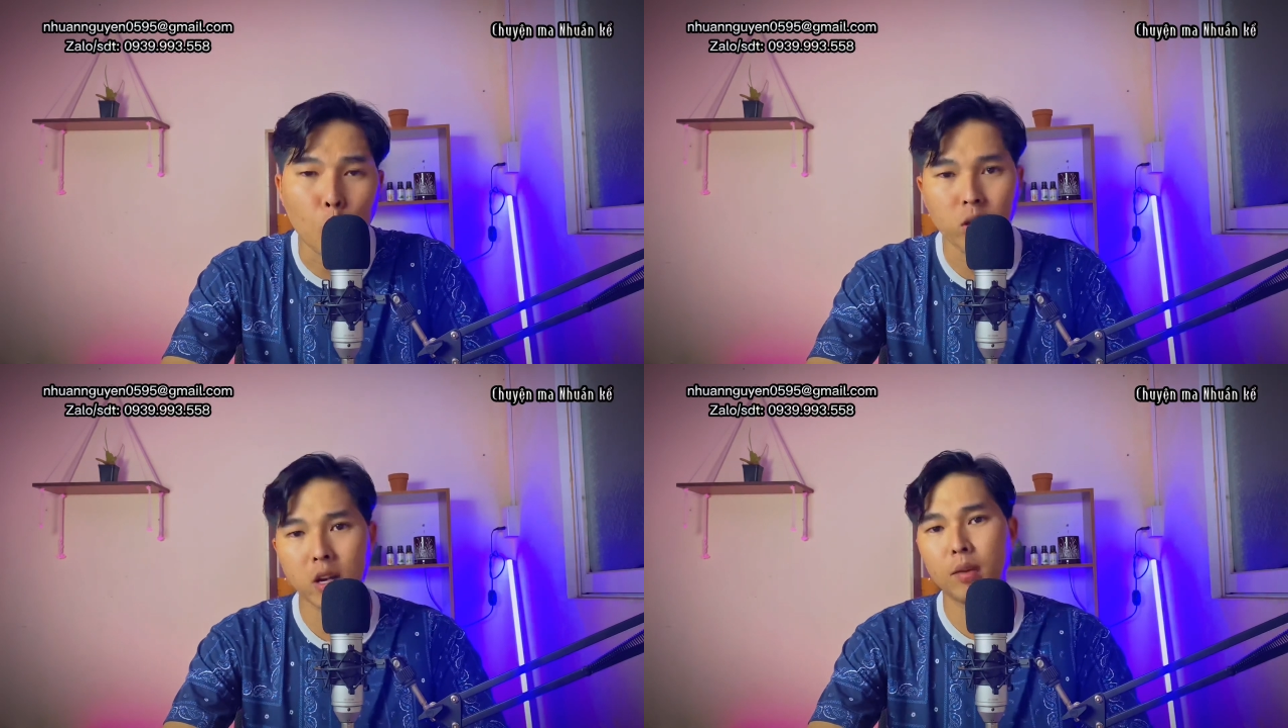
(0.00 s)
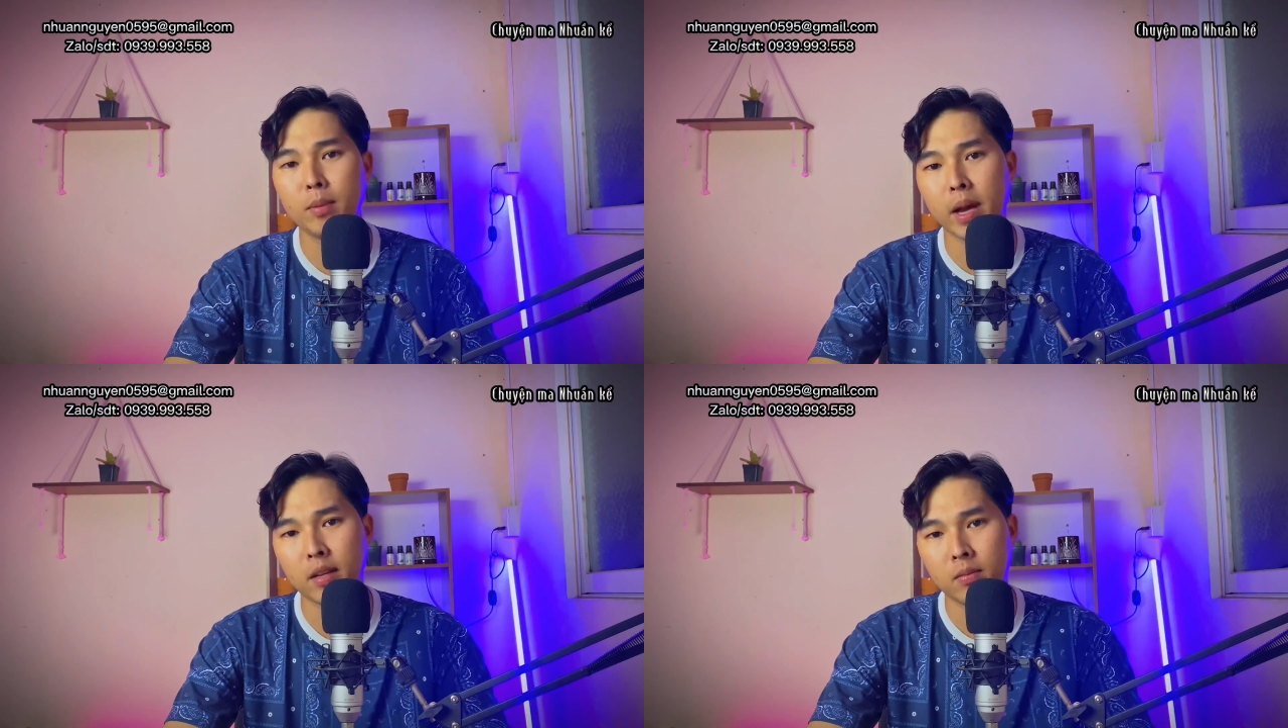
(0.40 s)
vụt sên
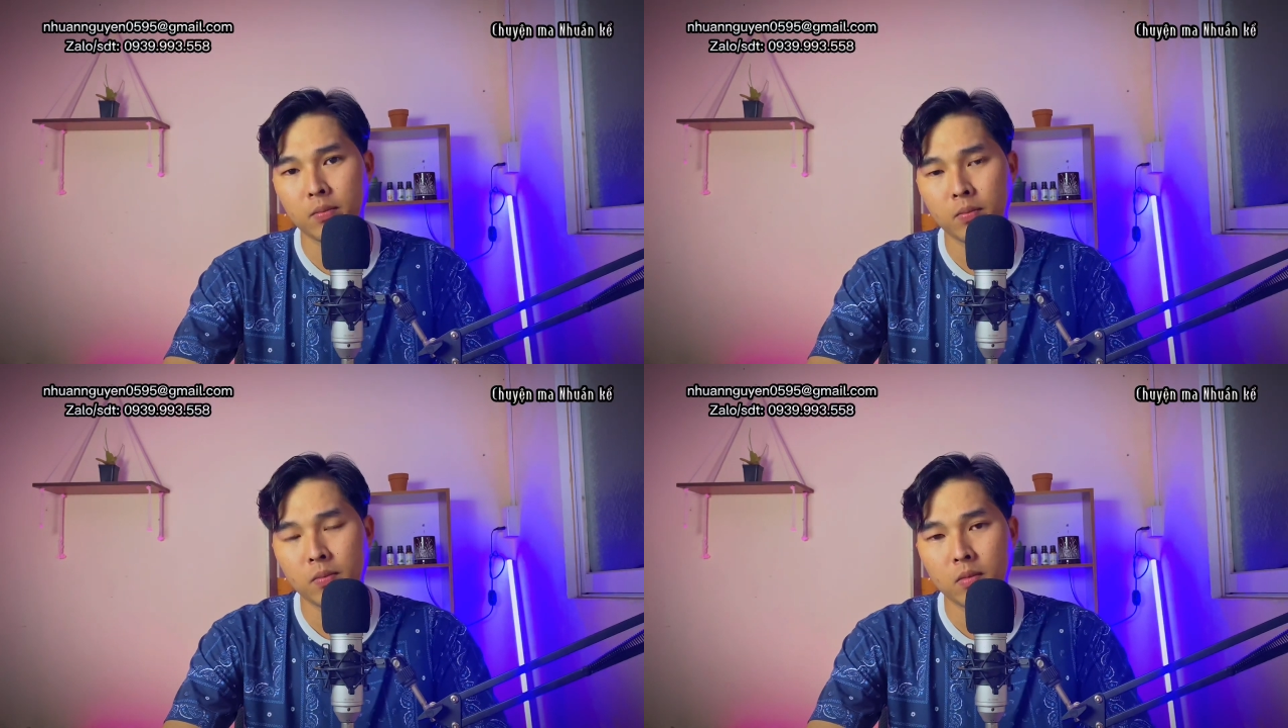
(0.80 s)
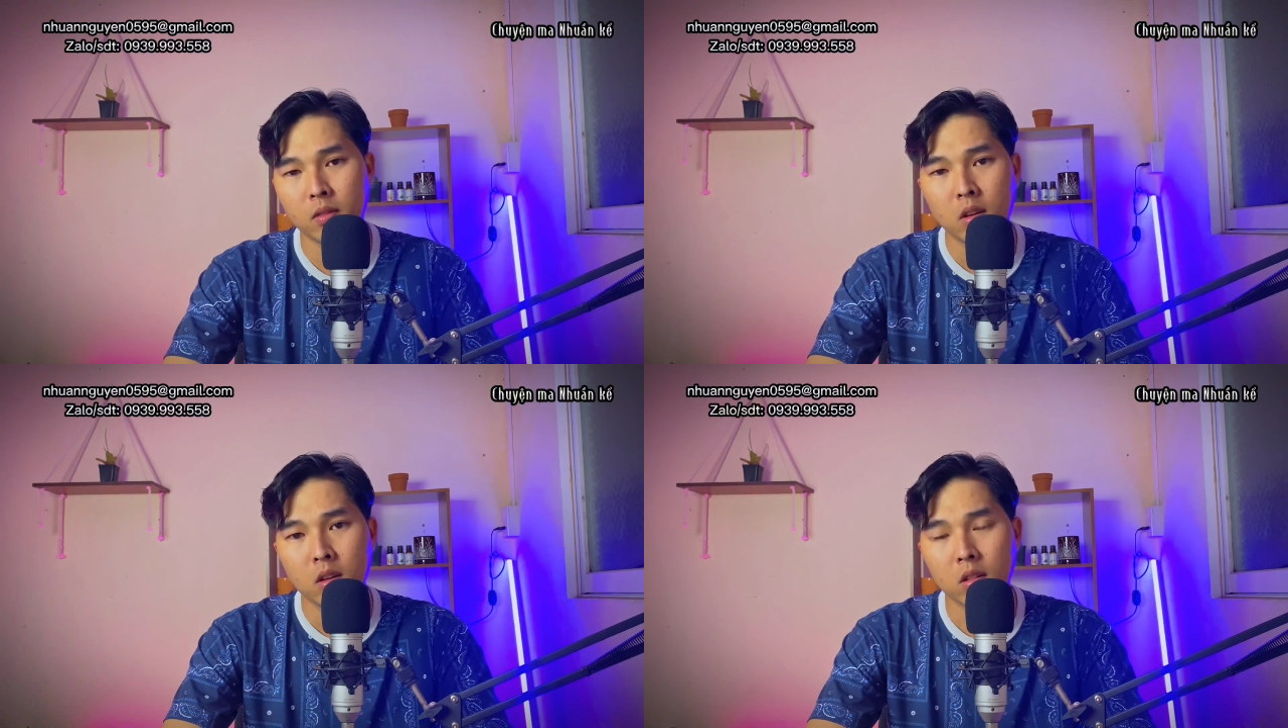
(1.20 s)
mấy bạn
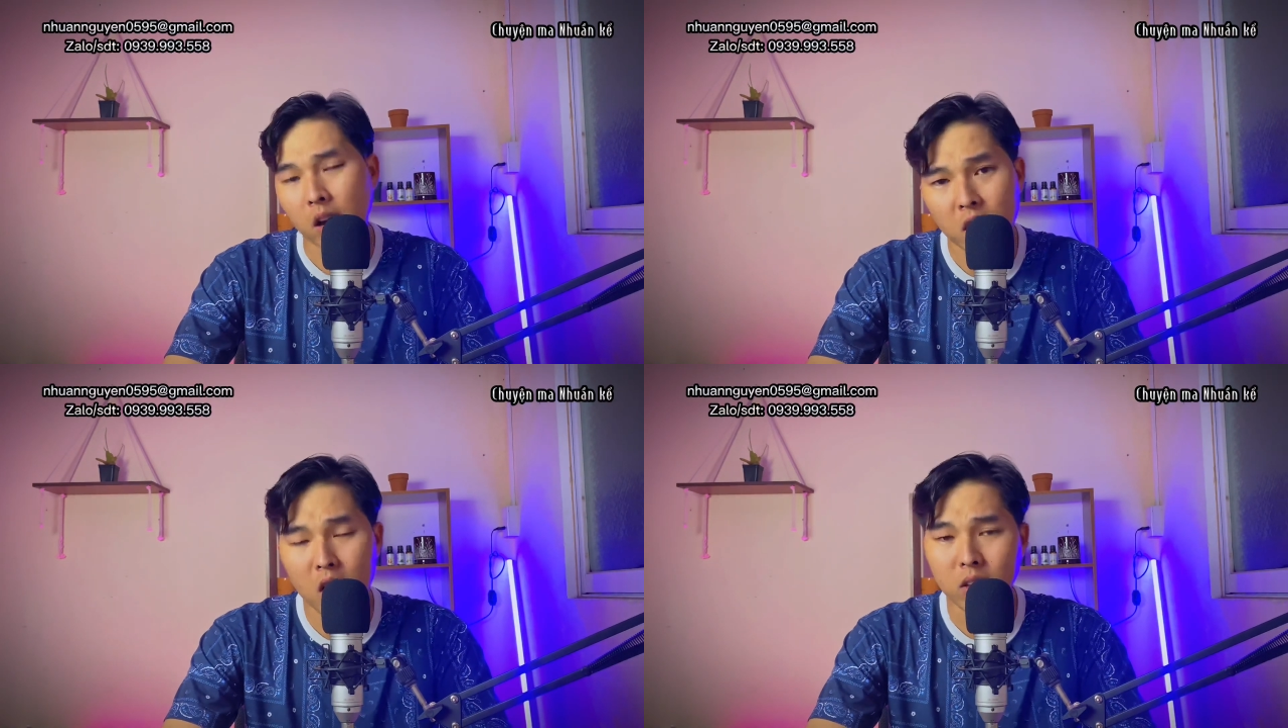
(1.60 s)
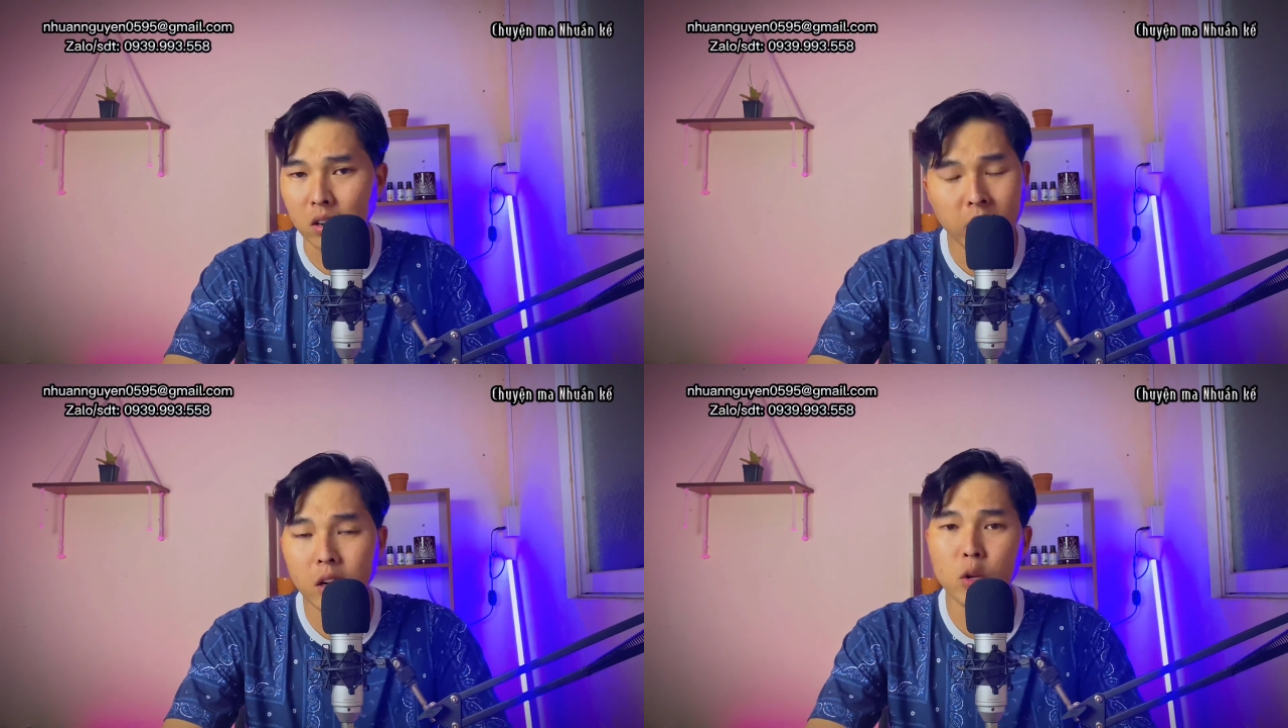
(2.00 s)
tới đó tự
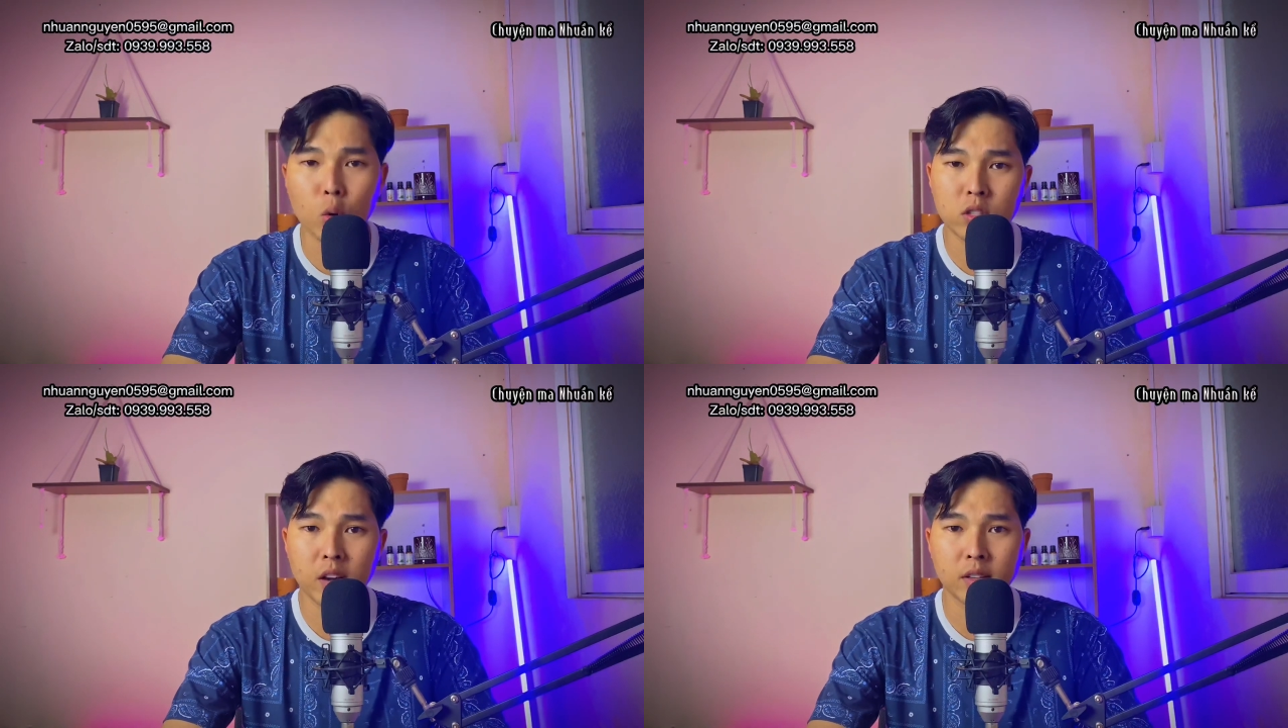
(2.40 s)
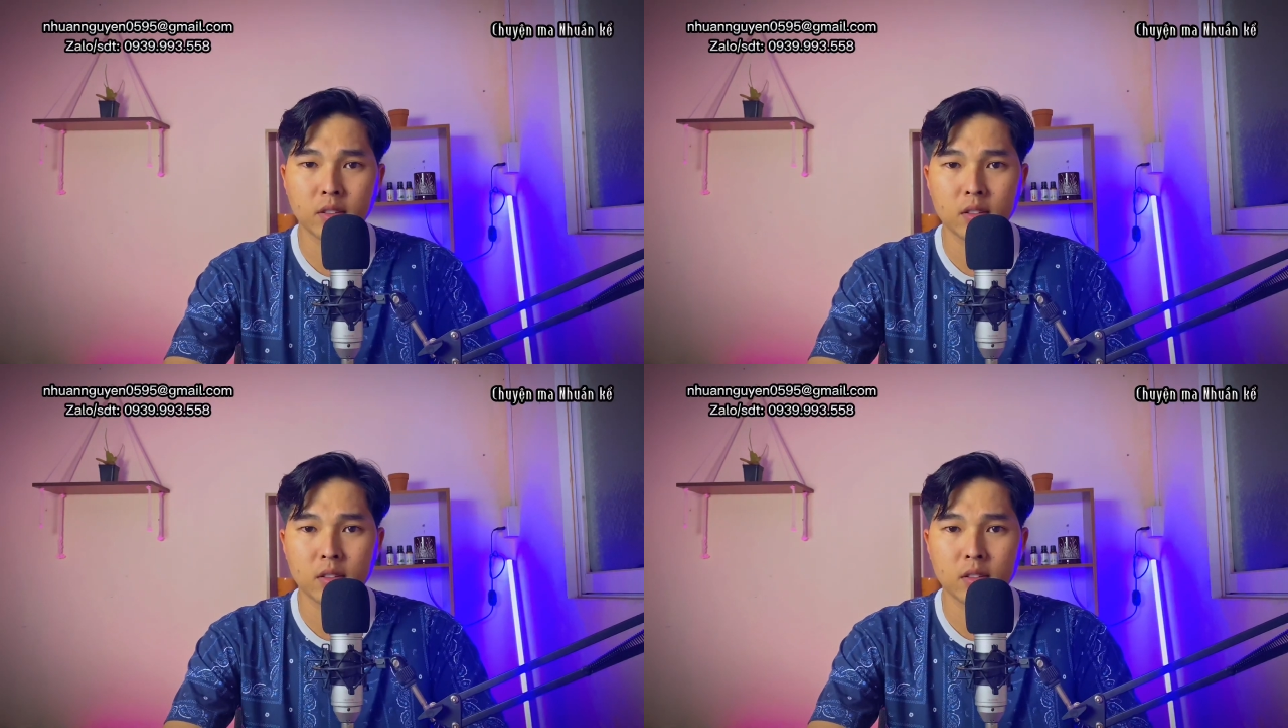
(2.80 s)
nhiên nó vụt sên